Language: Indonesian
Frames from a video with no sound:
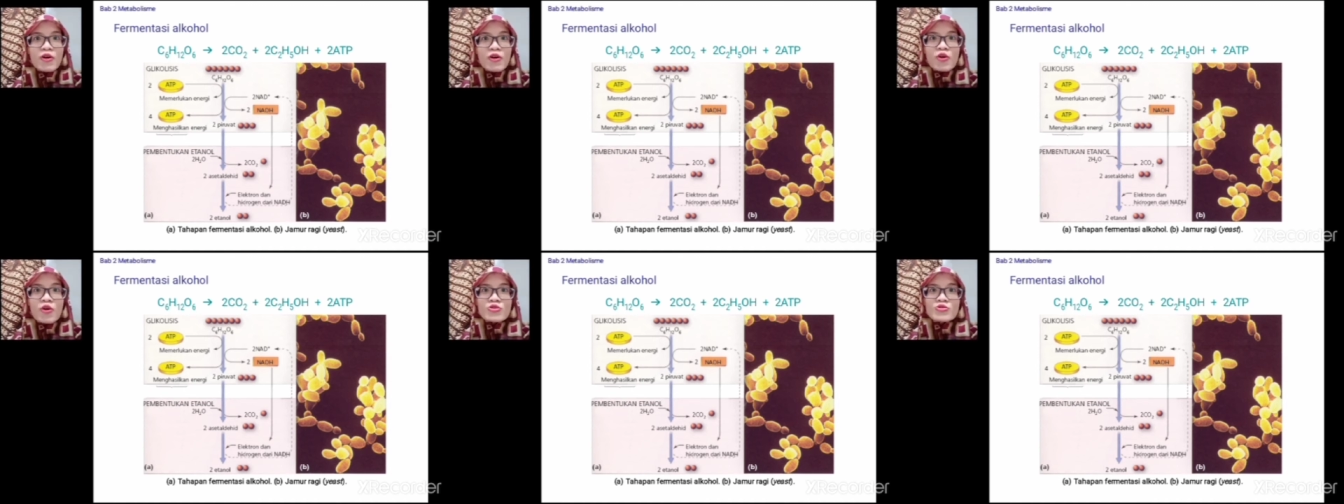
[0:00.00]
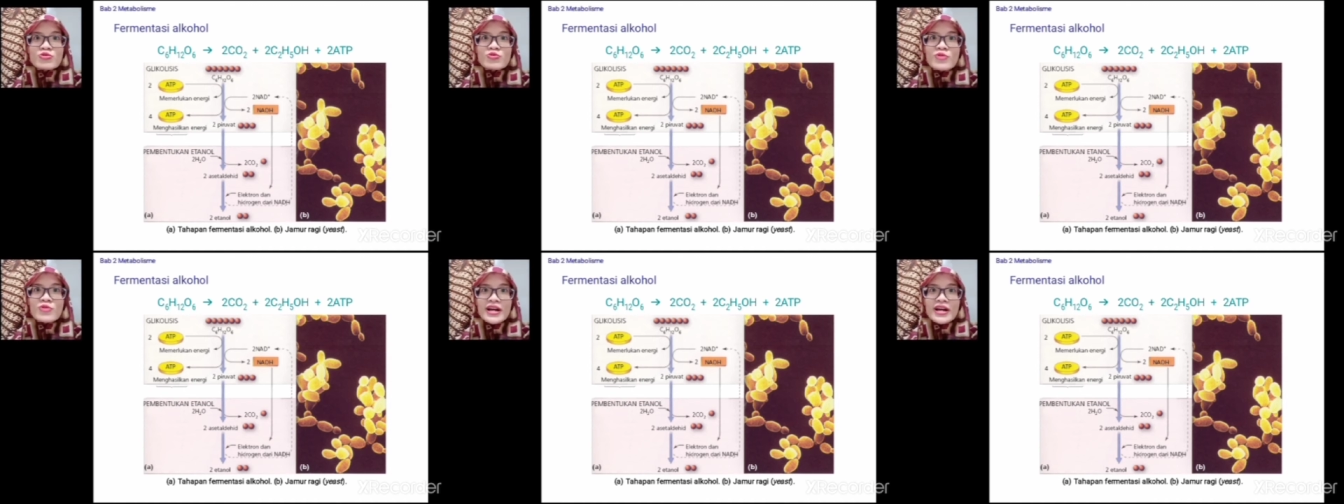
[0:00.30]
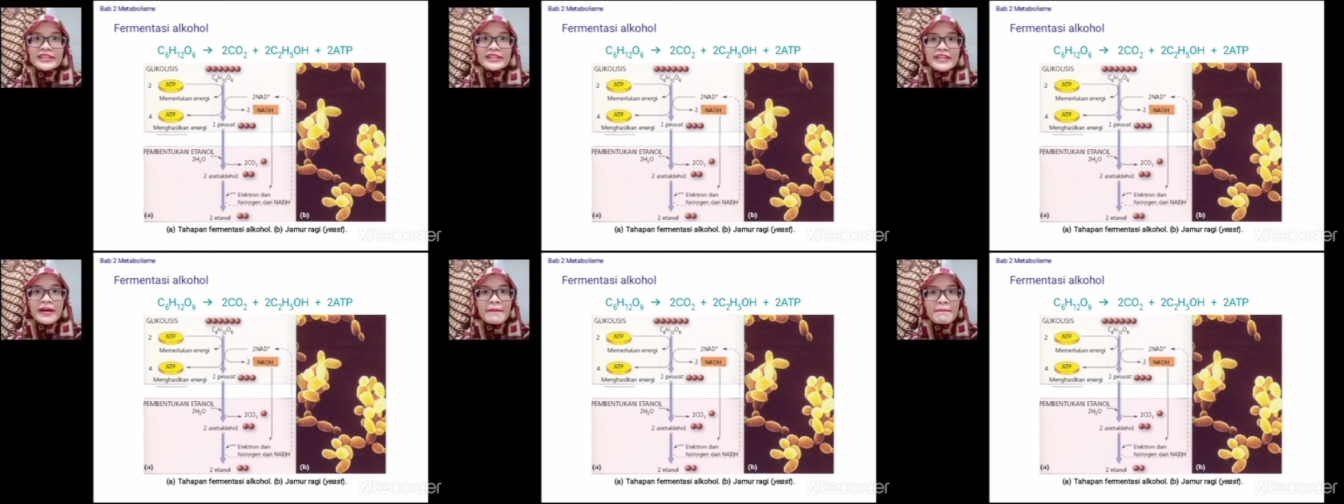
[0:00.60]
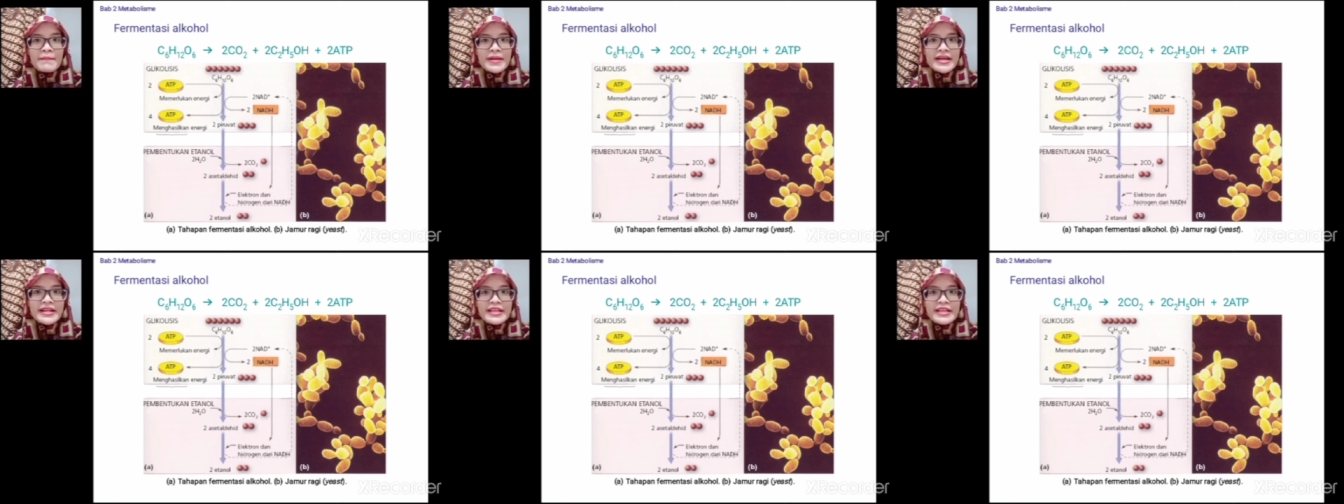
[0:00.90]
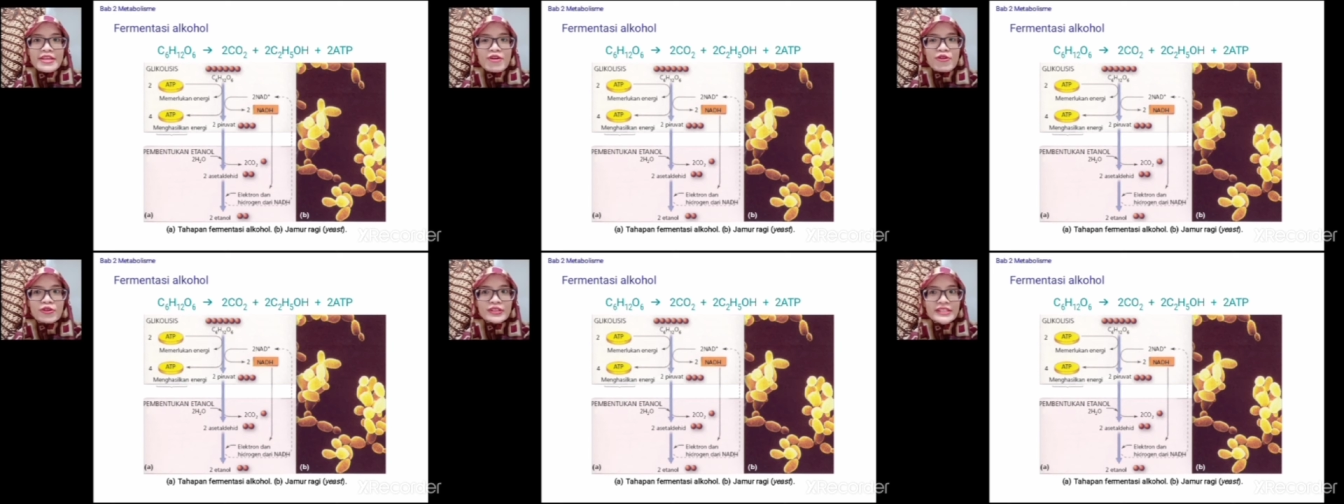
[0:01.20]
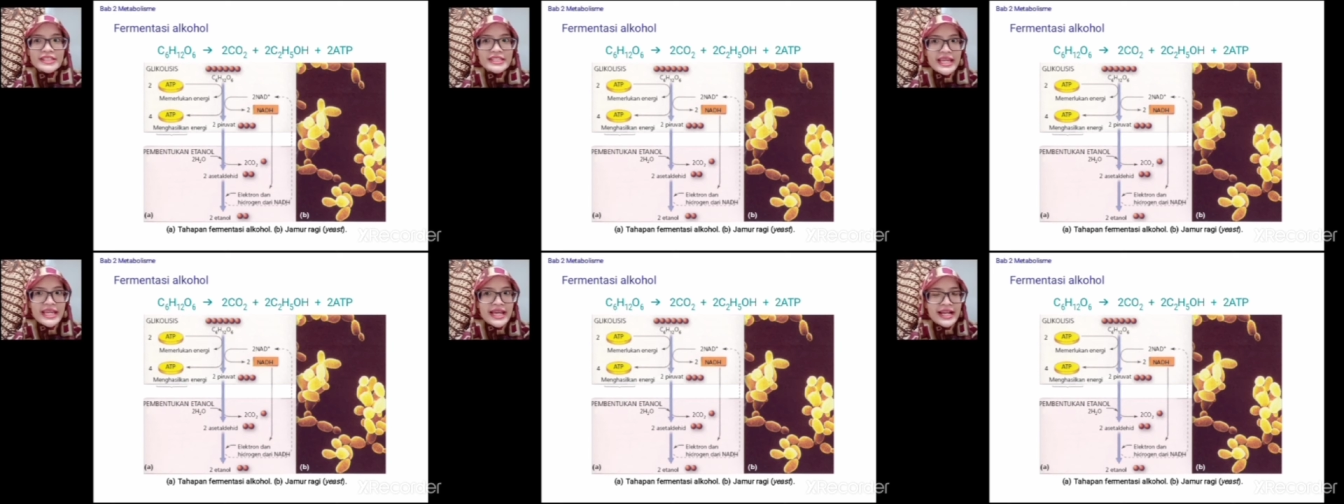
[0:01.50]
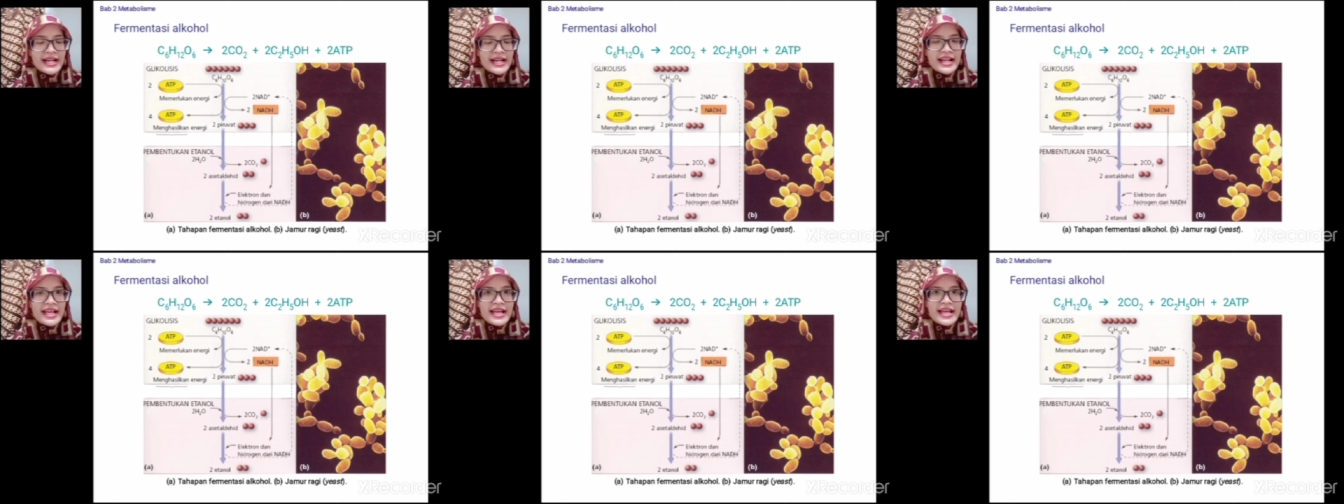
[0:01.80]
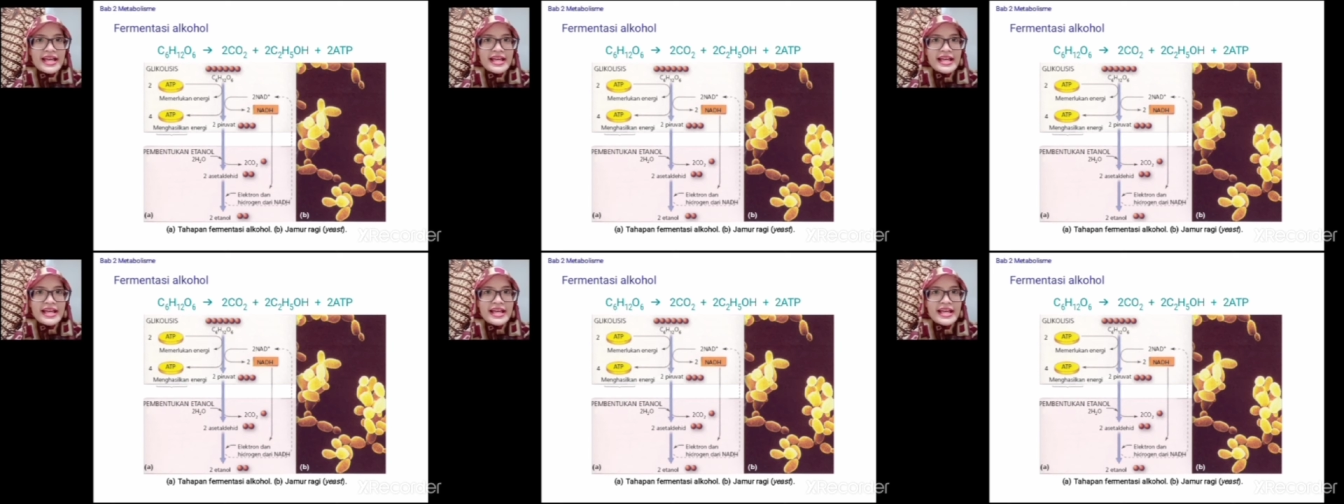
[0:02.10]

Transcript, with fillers: O2, tanpa adanya oksigen.